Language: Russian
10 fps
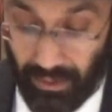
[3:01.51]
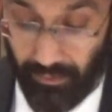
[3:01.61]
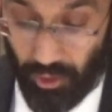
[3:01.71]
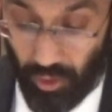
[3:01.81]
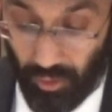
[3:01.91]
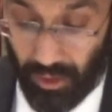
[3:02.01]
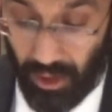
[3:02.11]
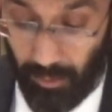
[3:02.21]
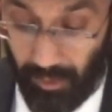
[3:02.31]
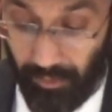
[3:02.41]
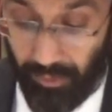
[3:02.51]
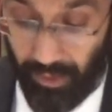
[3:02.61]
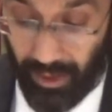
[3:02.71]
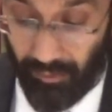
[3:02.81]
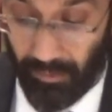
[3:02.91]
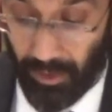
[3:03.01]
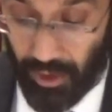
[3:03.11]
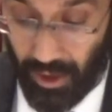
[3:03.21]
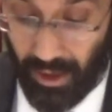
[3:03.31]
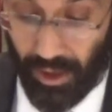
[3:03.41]
совершенных ими в этом
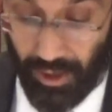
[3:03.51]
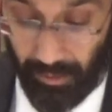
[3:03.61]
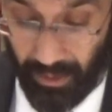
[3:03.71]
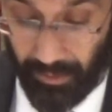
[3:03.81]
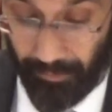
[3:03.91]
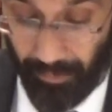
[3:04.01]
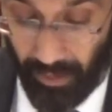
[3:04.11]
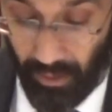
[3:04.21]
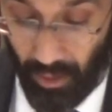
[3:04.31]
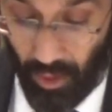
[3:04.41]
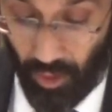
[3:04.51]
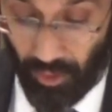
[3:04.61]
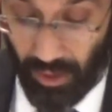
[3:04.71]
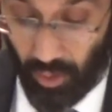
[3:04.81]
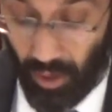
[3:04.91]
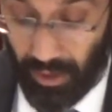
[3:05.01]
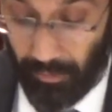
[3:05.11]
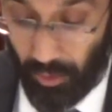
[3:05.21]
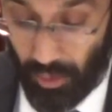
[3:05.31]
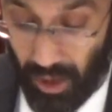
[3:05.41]
воплощении ошибок. Но зато они
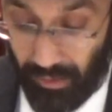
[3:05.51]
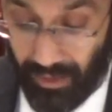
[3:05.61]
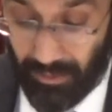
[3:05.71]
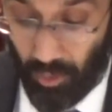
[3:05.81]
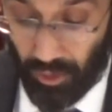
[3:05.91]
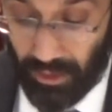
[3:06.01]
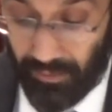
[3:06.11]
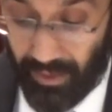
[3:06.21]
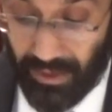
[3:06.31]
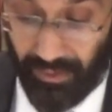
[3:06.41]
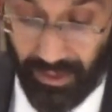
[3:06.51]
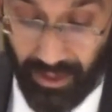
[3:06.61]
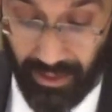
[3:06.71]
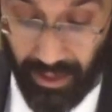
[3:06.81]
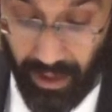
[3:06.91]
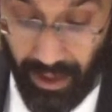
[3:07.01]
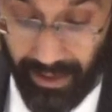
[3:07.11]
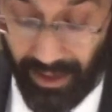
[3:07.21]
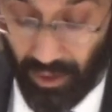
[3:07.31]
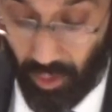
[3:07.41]
получают возможность возвыситься,
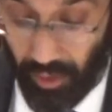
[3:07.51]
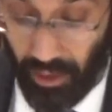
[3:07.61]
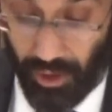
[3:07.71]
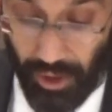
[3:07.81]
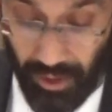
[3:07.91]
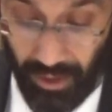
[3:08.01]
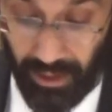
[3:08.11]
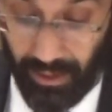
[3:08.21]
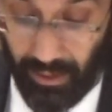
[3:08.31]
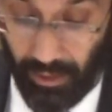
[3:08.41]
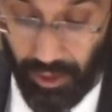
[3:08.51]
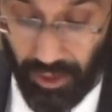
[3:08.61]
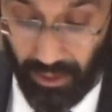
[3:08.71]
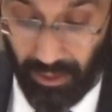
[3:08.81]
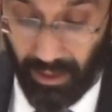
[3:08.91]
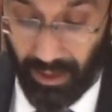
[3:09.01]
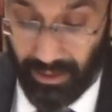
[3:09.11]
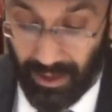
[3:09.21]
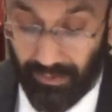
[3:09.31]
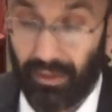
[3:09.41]
которые лишены, лишены
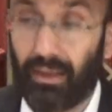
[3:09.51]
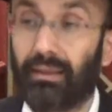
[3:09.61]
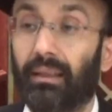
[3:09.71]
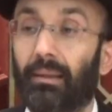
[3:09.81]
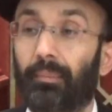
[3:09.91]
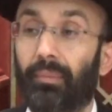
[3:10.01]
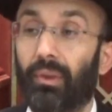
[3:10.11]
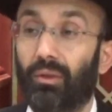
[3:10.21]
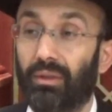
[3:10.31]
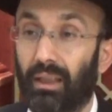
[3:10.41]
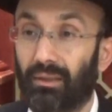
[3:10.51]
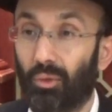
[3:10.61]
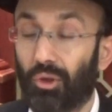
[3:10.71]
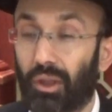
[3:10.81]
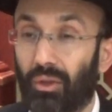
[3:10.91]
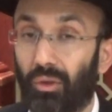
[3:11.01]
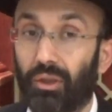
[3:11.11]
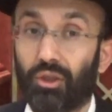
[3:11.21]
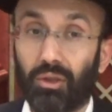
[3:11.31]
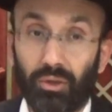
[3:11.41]
находясь вне тела. То есть есть души, которые
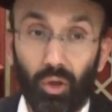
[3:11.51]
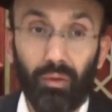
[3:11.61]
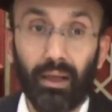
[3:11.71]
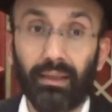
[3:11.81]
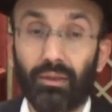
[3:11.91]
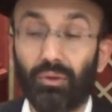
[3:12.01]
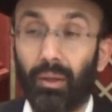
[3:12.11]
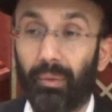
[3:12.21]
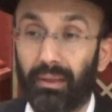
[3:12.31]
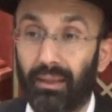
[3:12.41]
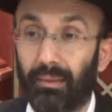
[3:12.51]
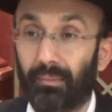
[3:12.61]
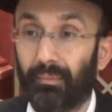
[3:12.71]
снова хотят сюда прийти,